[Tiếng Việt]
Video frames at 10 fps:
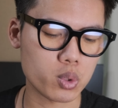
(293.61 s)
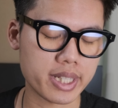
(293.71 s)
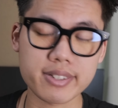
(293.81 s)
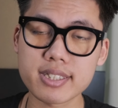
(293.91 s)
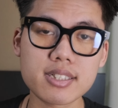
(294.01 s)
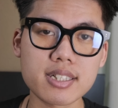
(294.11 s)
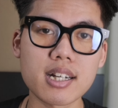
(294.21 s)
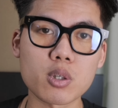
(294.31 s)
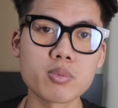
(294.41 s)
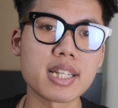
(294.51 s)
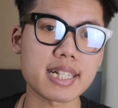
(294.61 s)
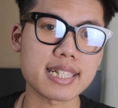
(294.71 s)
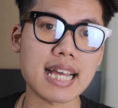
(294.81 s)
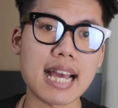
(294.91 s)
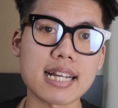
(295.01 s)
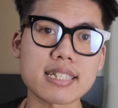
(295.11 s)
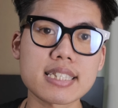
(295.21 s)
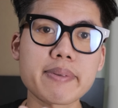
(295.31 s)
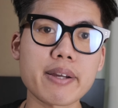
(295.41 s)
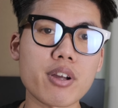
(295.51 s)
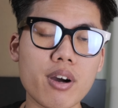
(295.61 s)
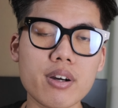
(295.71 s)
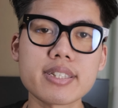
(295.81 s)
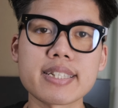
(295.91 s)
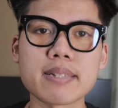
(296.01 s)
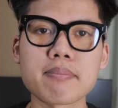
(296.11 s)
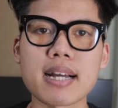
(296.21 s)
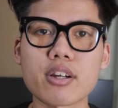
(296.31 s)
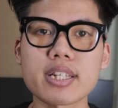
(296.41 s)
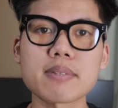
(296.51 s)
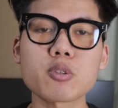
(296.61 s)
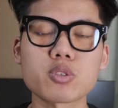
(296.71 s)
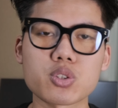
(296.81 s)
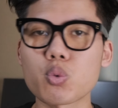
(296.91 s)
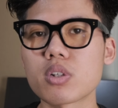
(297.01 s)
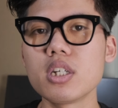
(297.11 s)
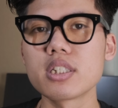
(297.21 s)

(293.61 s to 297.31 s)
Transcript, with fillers: cái cước nợ cũng như là cái tháng tiếp theo đó để mà có thể tiếp tục sử dụng